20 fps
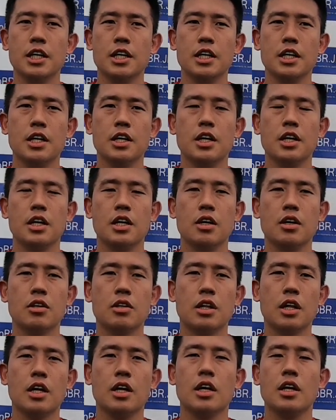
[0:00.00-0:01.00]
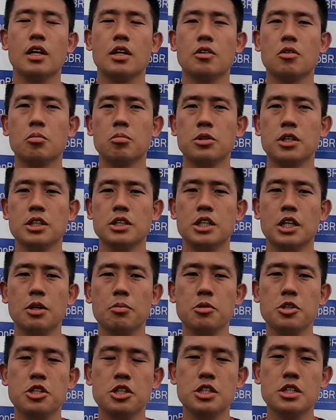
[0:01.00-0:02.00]
e tem, como tem esse
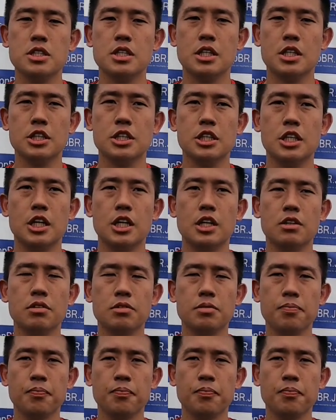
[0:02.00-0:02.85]
limite de estrangeiro,